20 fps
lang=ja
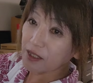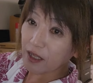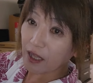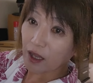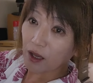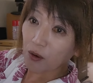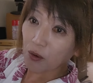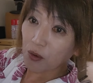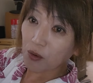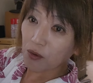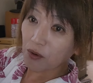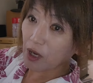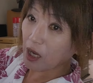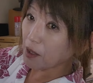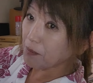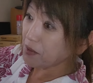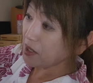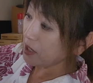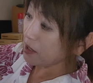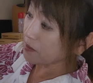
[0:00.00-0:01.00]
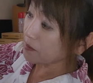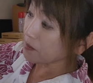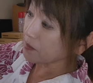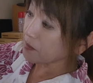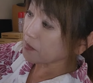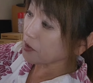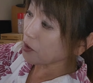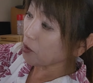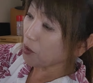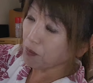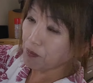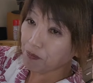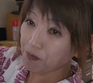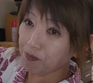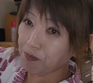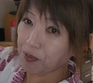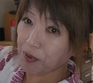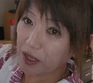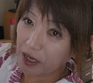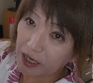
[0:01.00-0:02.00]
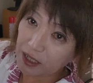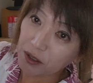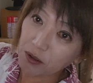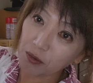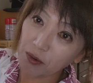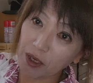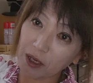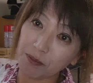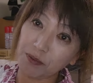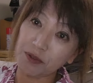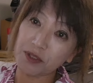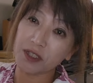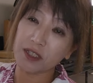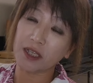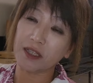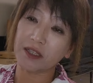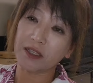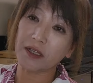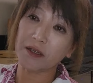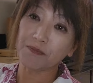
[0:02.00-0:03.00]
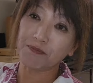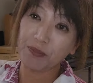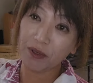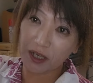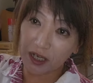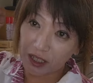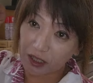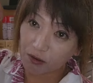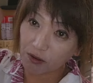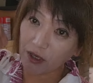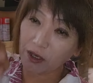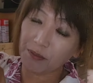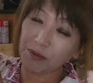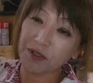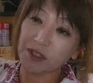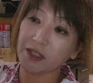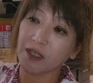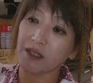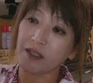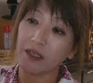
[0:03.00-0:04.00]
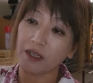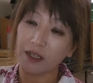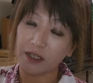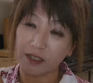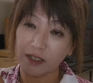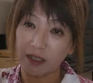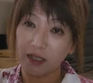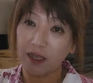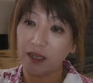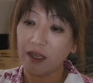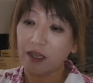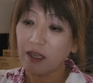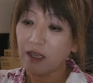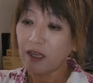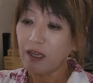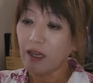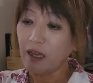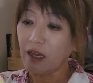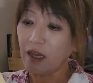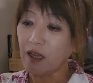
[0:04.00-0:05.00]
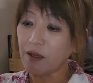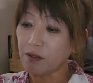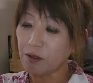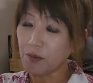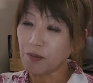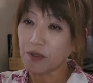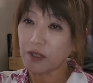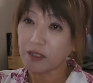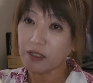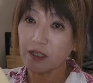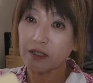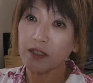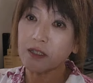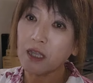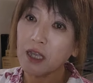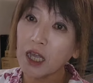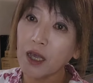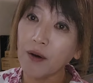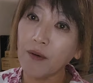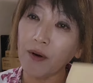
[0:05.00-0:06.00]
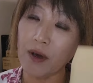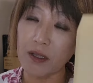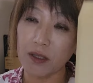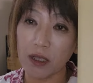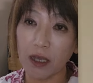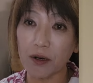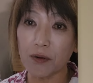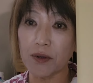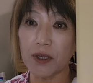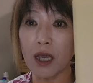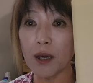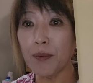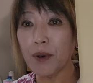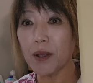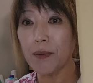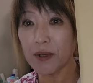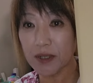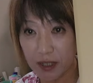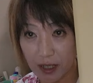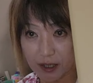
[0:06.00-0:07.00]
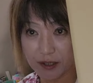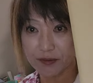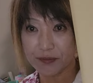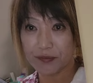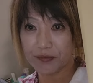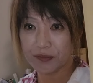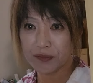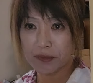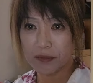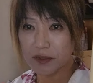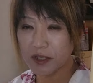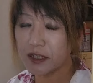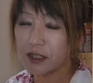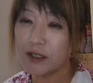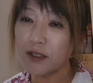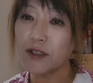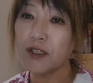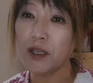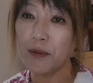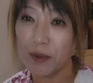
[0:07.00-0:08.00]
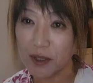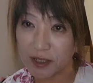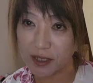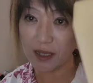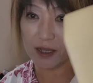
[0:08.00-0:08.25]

ね、この紙をビリッと破っちゃって、ビリッと破っちゃってですね、えー、ともですね、ステッカーはあの破れません。傷つきませ